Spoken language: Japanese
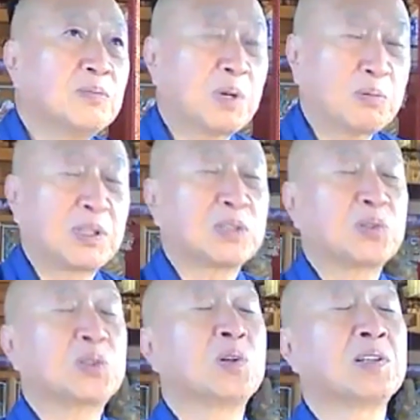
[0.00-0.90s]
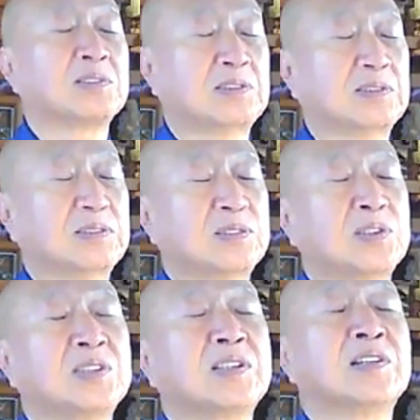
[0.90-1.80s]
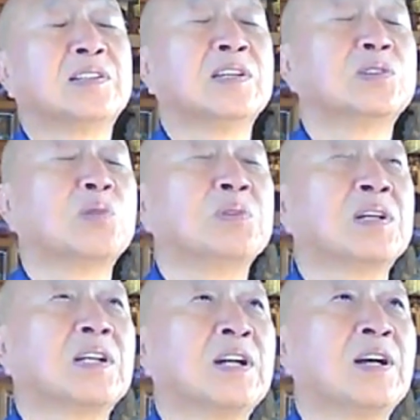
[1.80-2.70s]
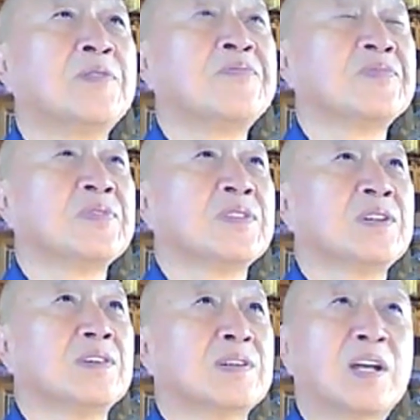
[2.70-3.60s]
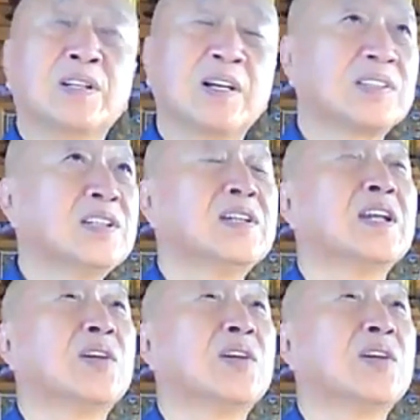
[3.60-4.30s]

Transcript: まあ、昔の人はずっと自然現象を見ながら、何が真理